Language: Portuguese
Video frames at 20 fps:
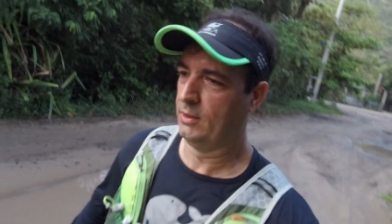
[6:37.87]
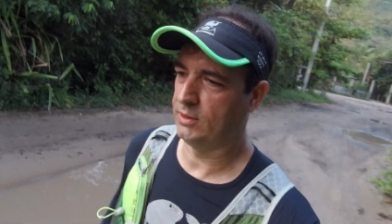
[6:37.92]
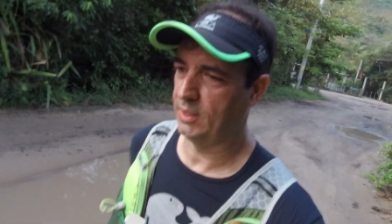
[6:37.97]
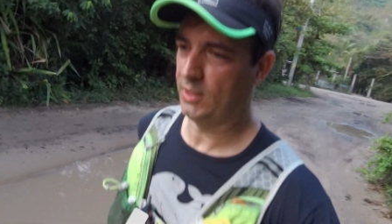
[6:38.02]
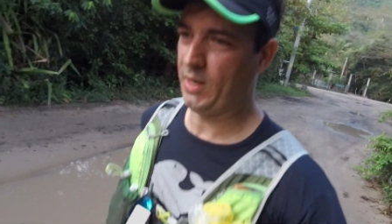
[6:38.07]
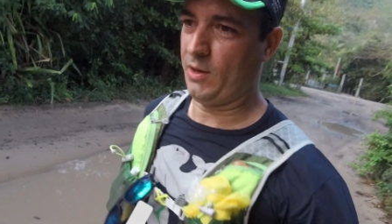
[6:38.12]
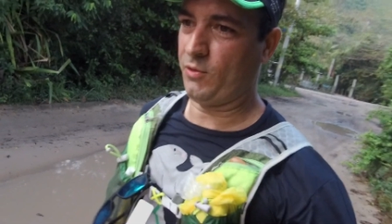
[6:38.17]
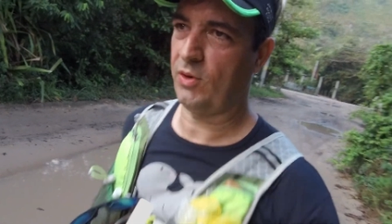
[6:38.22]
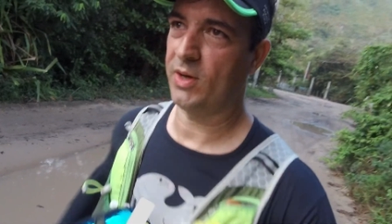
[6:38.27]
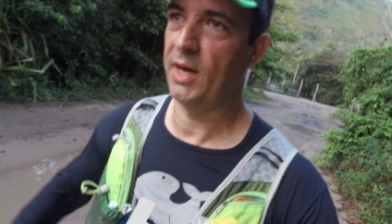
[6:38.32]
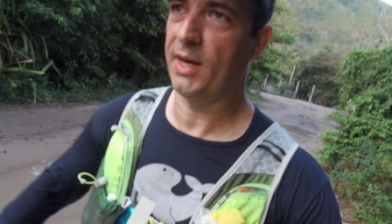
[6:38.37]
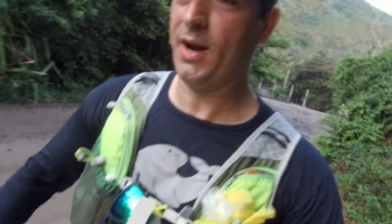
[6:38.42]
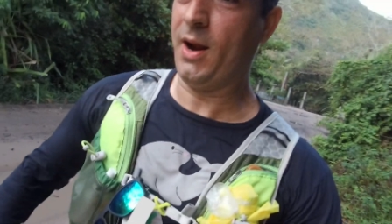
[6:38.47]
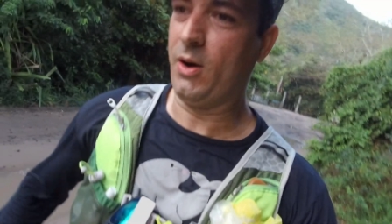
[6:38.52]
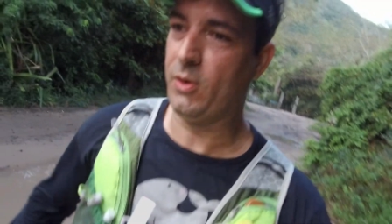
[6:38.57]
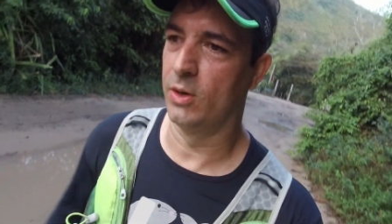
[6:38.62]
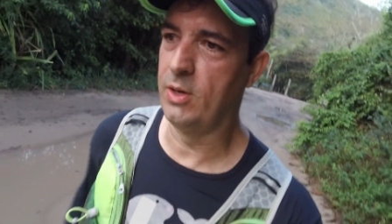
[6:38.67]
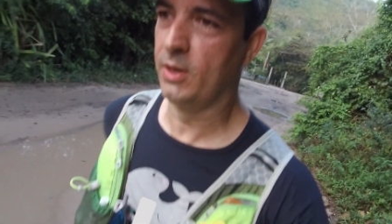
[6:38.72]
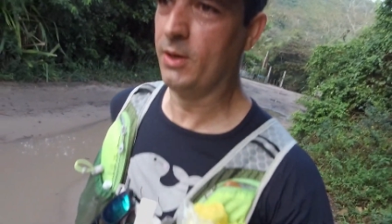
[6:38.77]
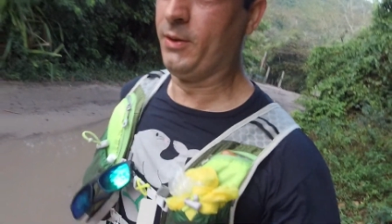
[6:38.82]
tem lá no
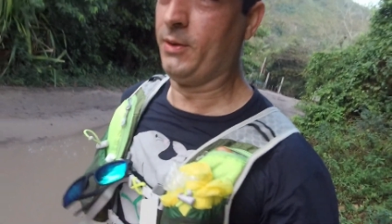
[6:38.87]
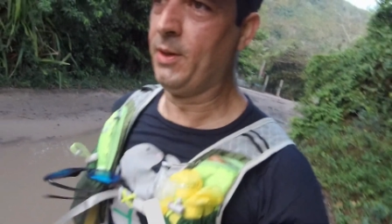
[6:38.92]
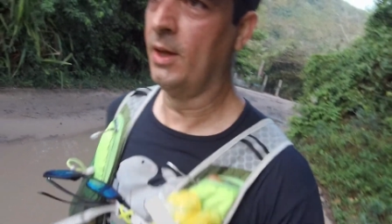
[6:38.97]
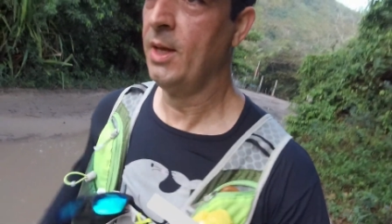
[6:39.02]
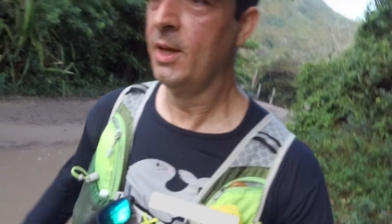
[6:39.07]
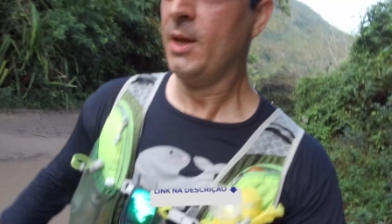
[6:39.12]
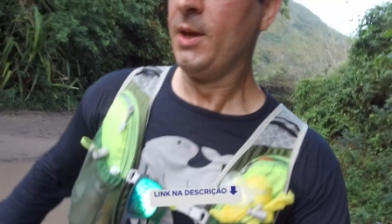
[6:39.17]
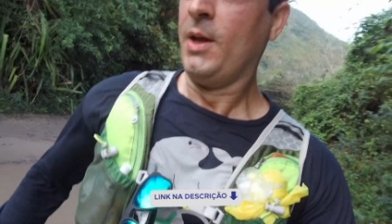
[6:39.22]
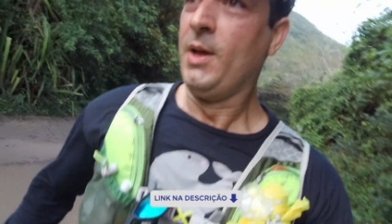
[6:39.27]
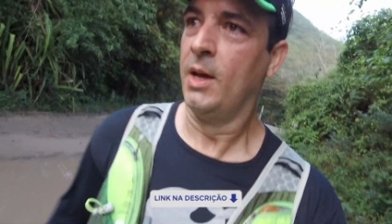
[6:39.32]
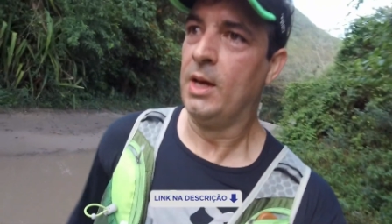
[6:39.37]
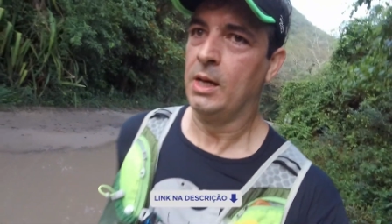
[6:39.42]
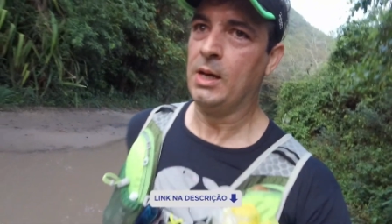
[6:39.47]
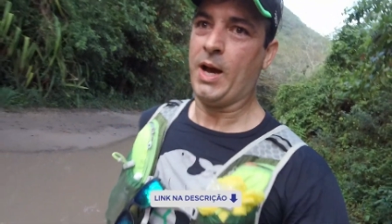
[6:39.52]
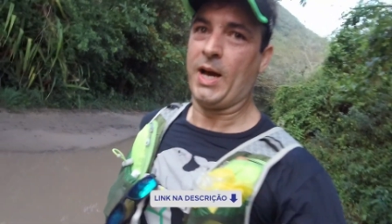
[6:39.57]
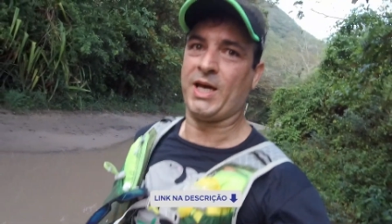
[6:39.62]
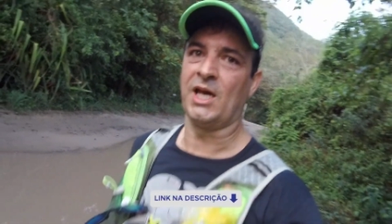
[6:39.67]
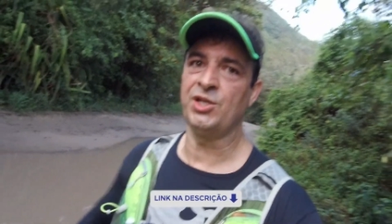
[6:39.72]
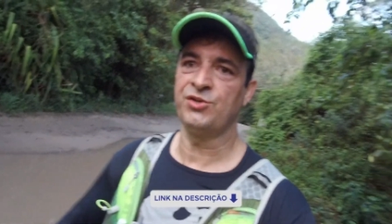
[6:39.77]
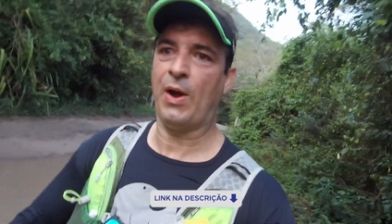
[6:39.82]
canal.
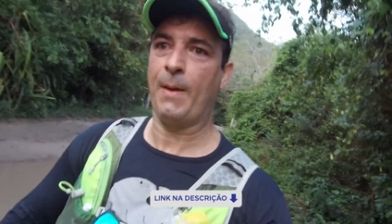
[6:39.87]
Aqui a gente